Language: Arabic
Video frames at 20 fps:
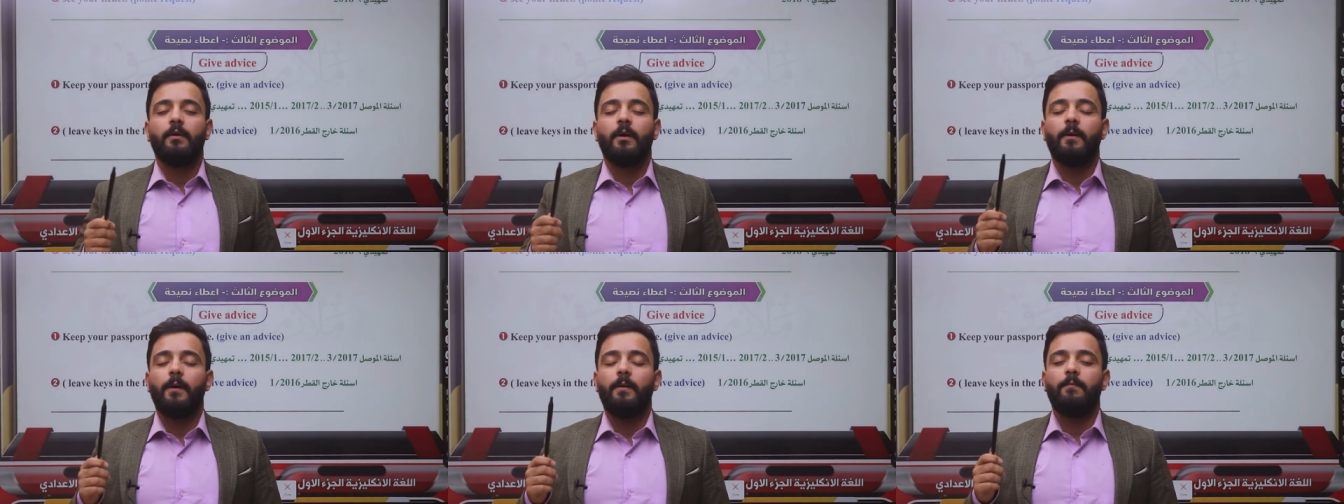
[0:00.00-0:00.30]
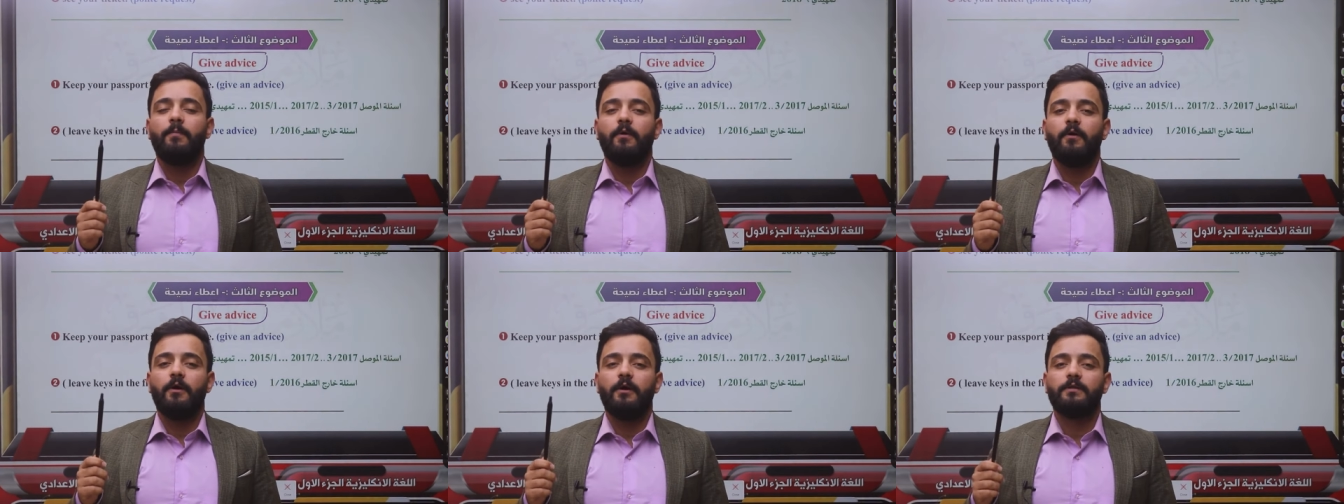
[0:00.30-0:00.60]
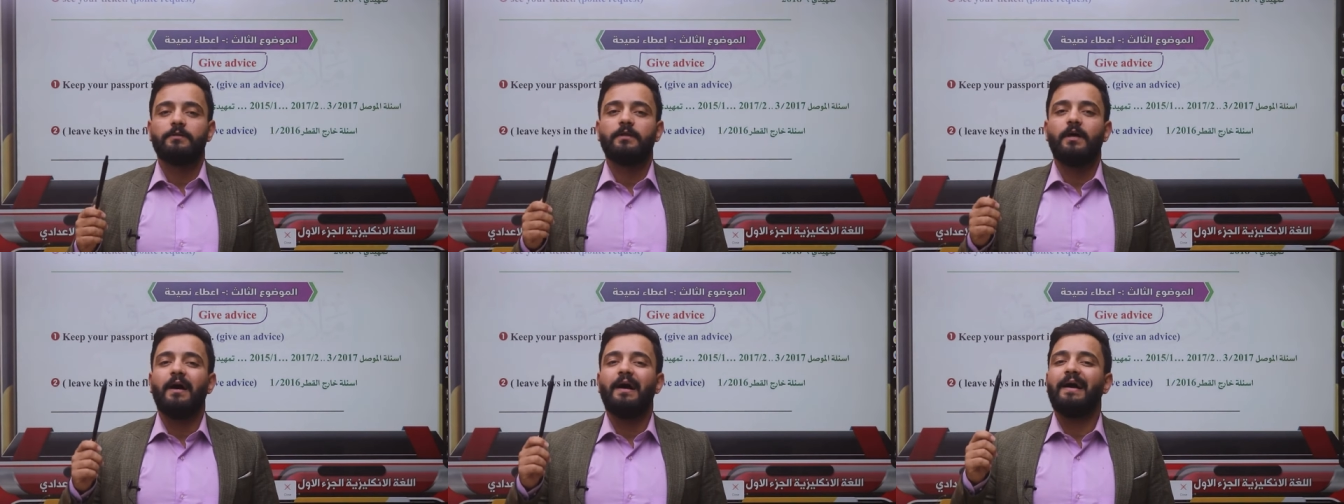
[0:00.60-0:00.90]

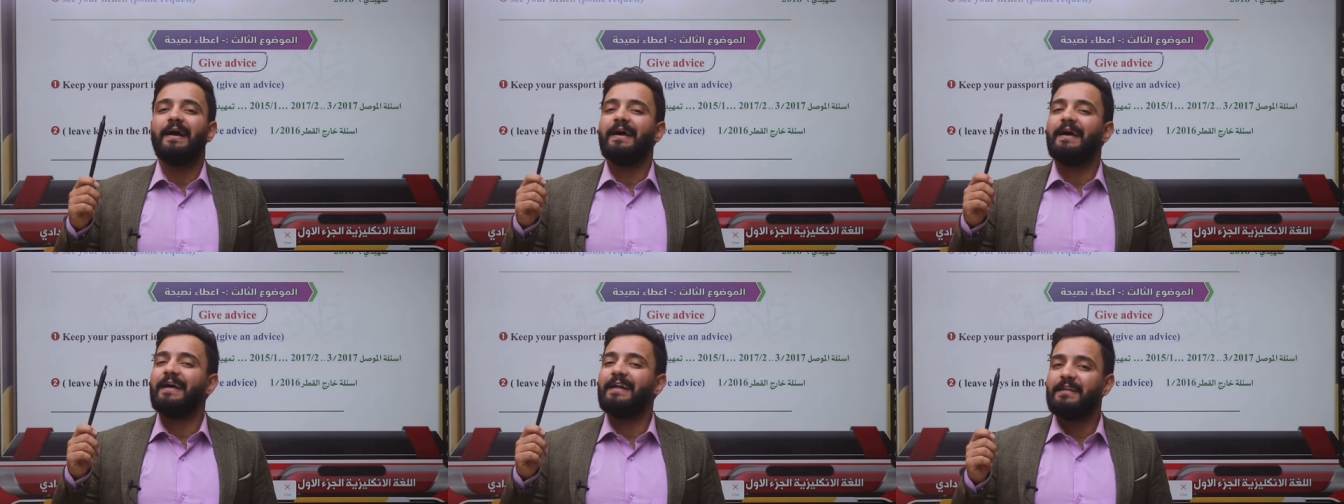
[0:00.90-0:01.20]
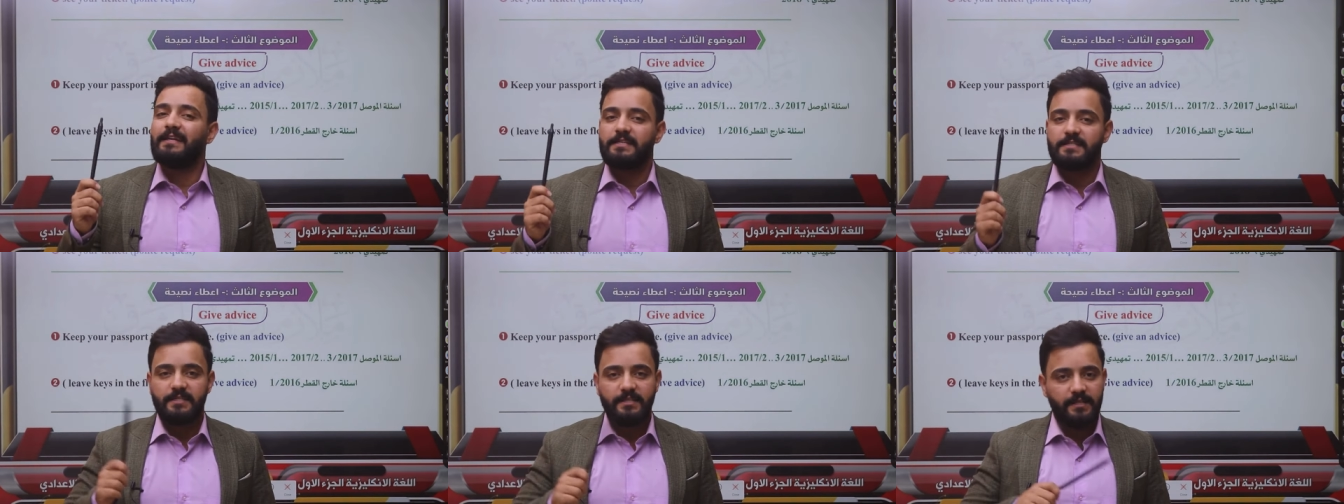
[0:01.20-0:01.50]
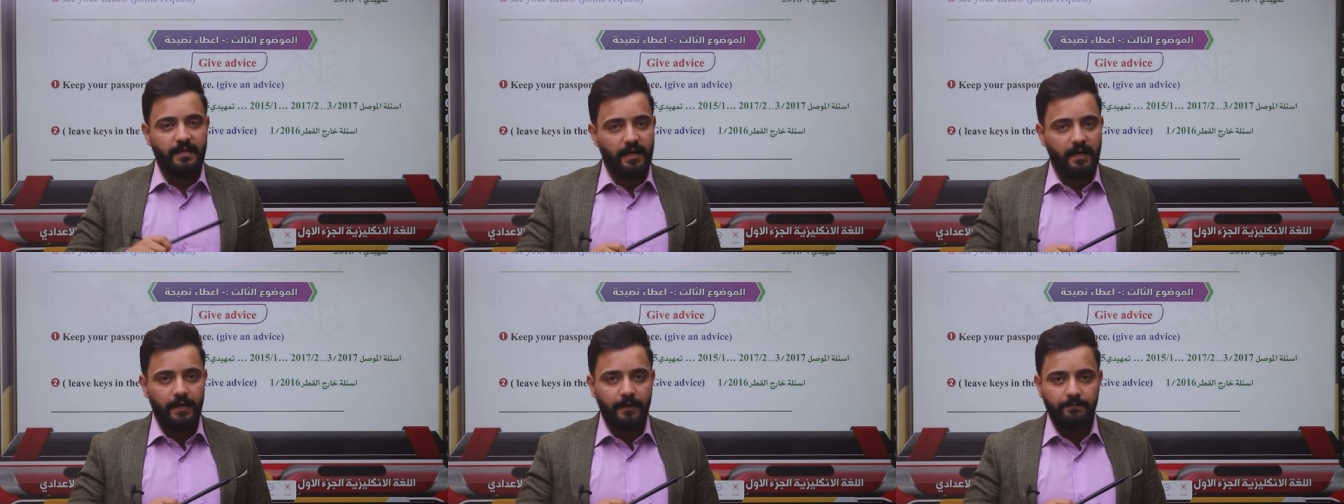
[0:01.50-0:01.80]
باعطاء
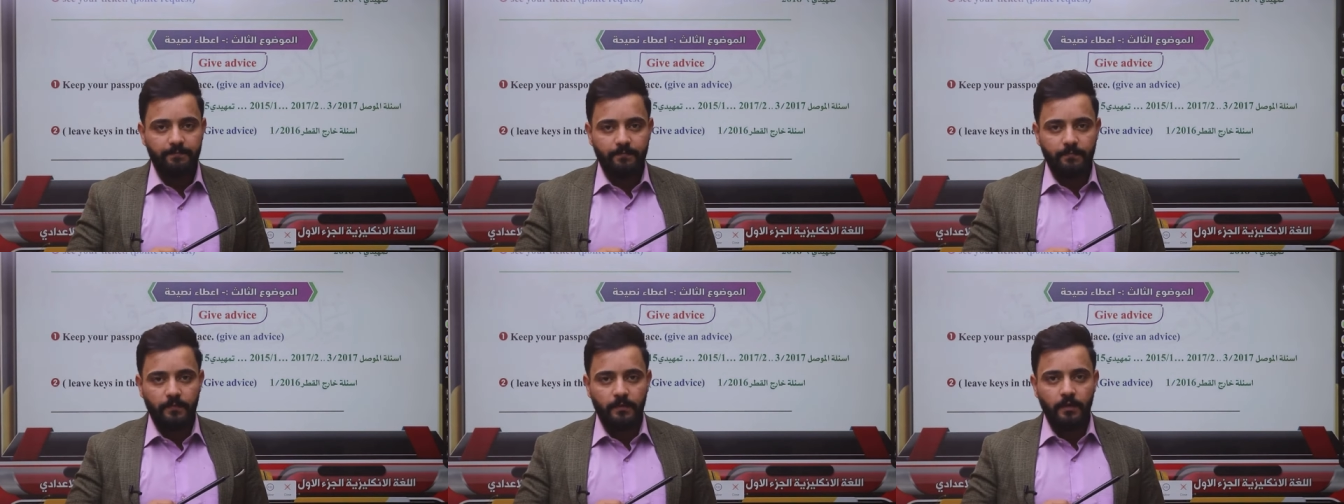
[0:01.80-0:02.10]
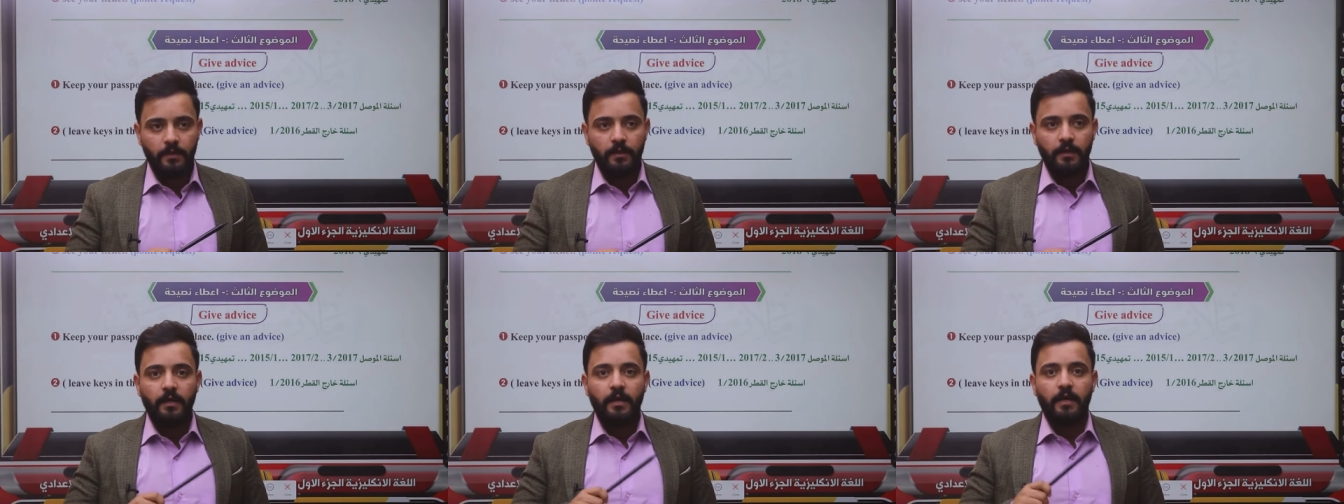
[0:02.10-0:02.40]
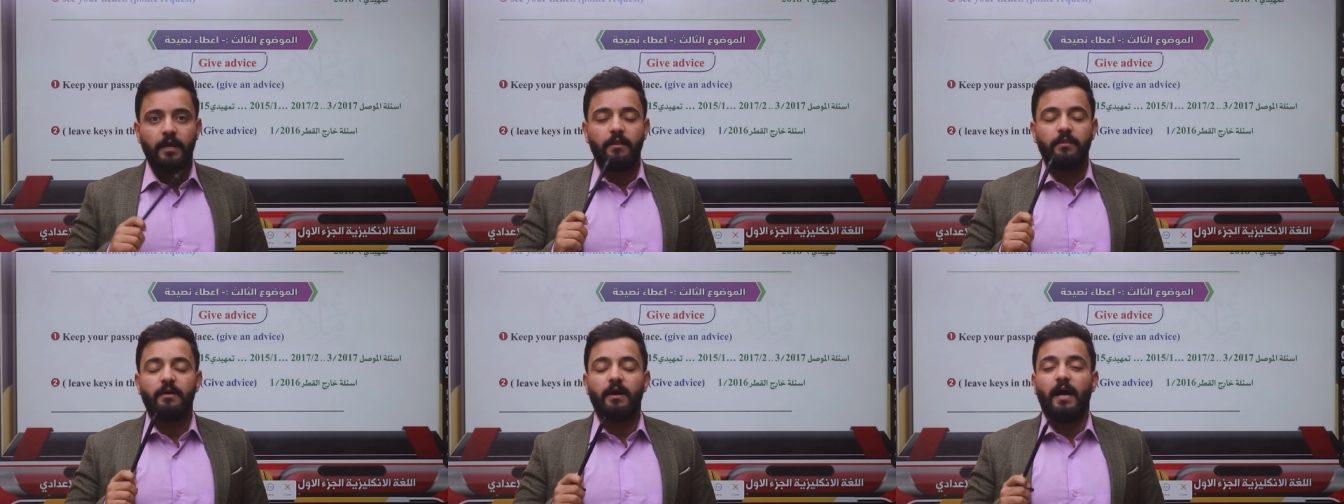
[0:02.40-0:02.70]
النصيحه
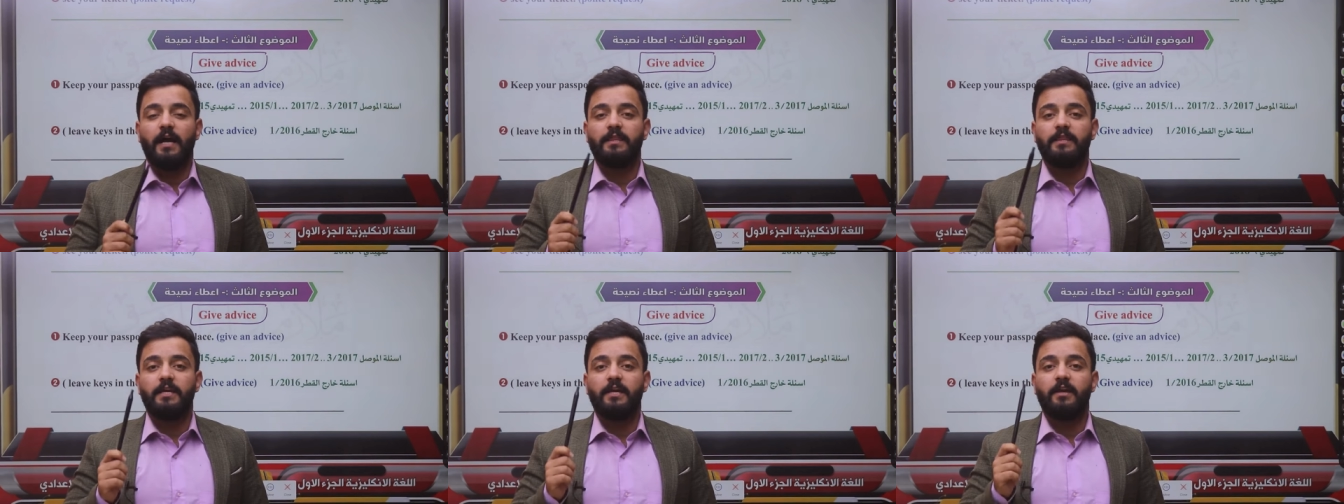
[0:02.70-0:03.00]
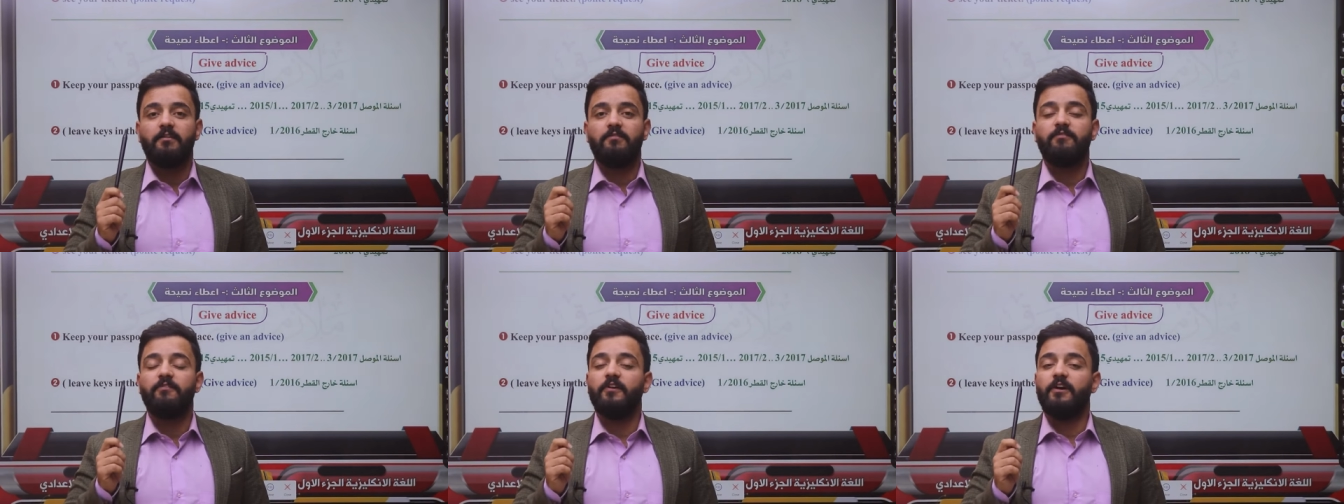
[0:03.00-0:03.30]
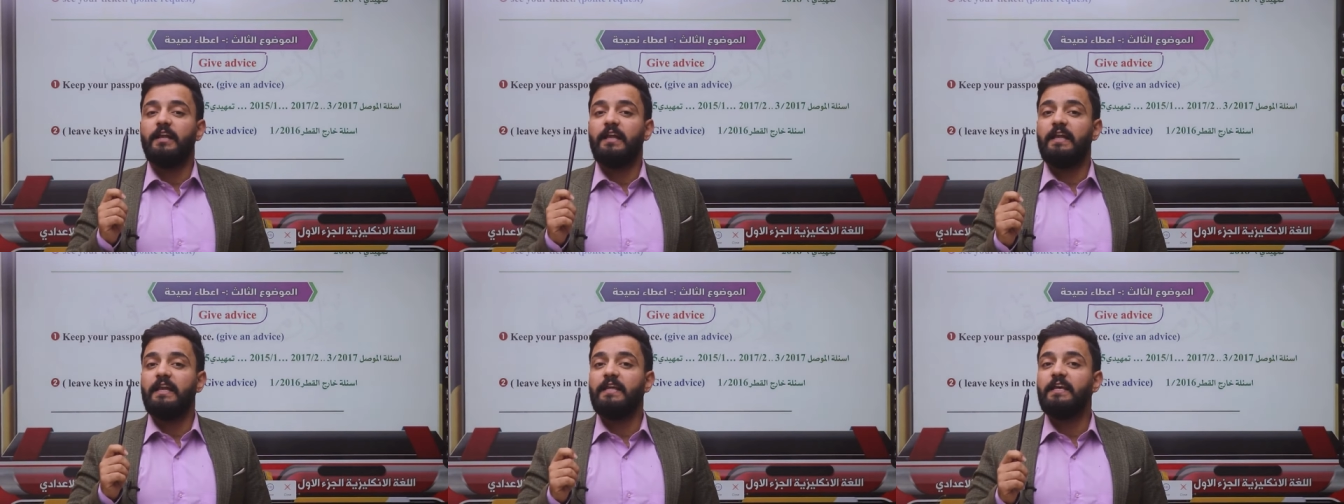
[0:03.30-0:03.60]
إذا عندك
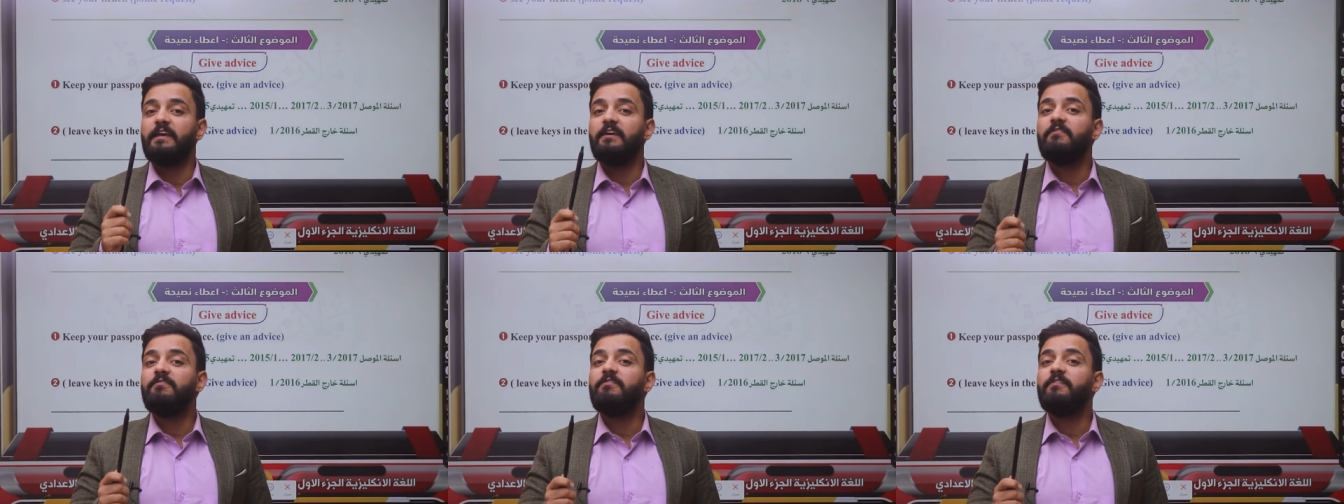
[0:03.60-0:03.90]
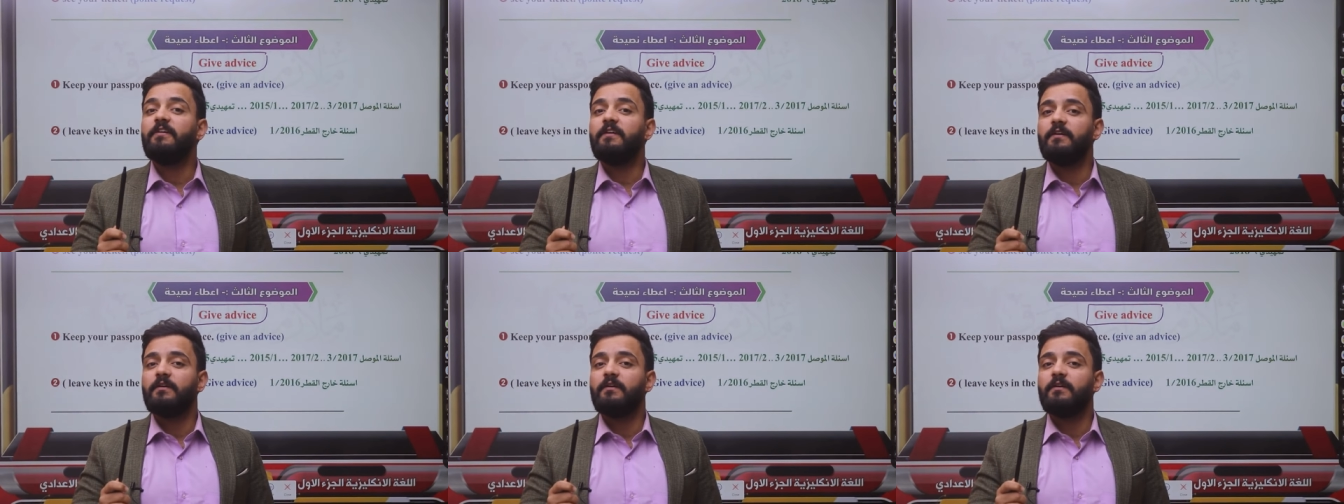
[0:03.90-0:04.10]
الفعل ليف